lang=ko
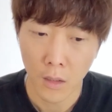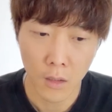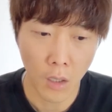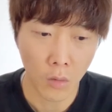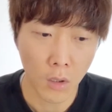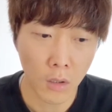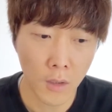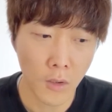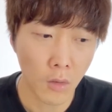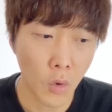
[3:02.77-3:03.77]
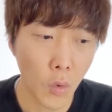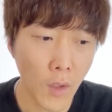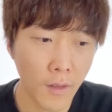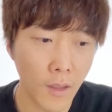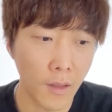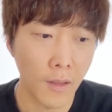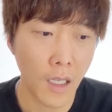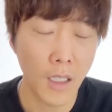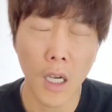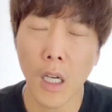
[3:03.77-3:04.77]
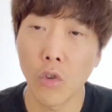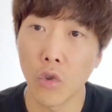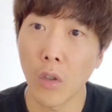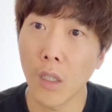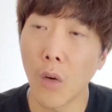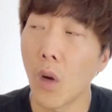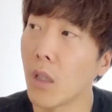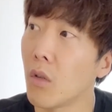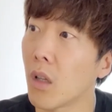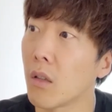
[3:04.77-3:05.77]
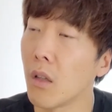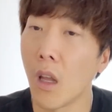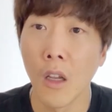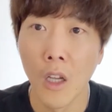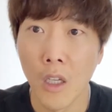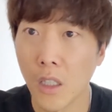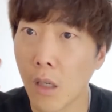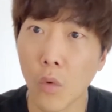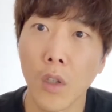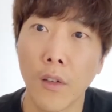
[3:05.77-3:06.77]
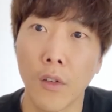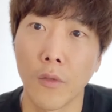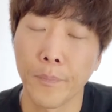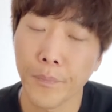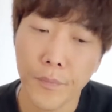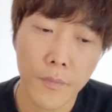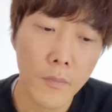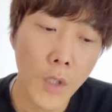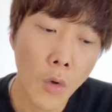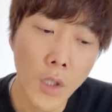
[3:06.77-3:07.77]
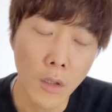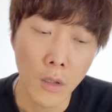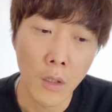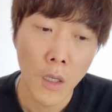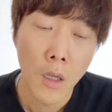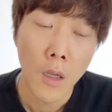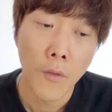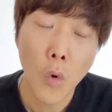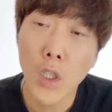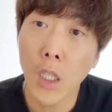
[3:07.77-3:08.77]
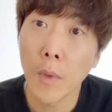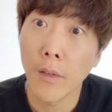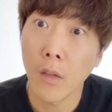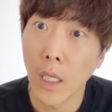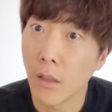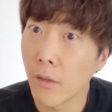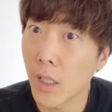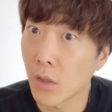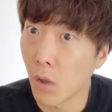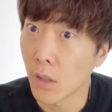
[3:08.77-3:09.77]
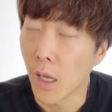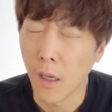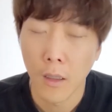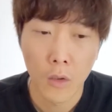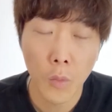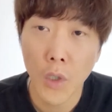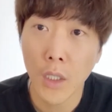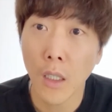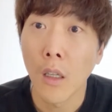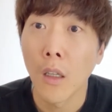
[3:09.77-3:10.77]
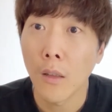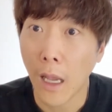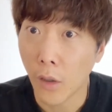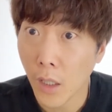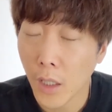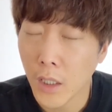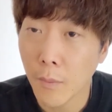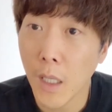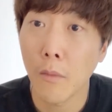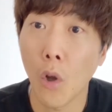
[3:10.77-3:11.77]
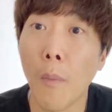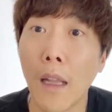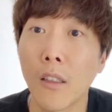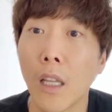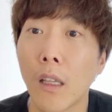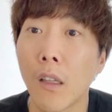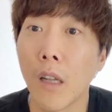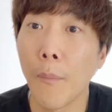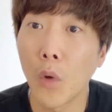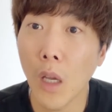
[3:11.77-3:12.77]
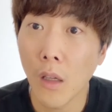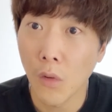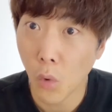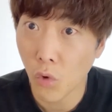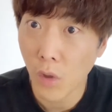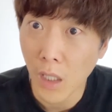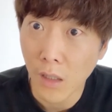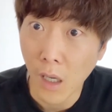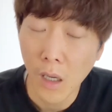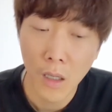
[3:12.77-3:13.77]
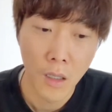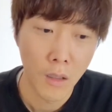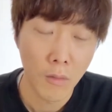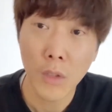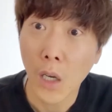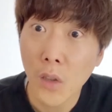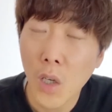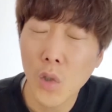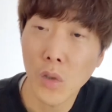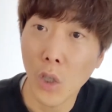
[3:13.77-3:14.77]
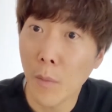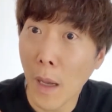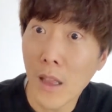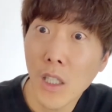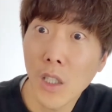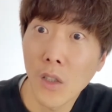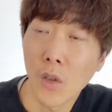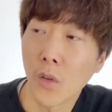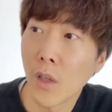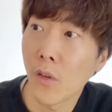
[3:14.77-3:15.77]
그게 어떤 특정 톨로렌스 이하까지 줄었다고 하는 것 같은데 잘 모르겠어요. 어쨌든 4G에 비해서 레이턴스가 적다. 두 번째, 당연하겠지만 더 많은 데이터를 한 번에 쏠 수가 있다. 그럼 당연하겠죠. 당연히 빨라지겠죠.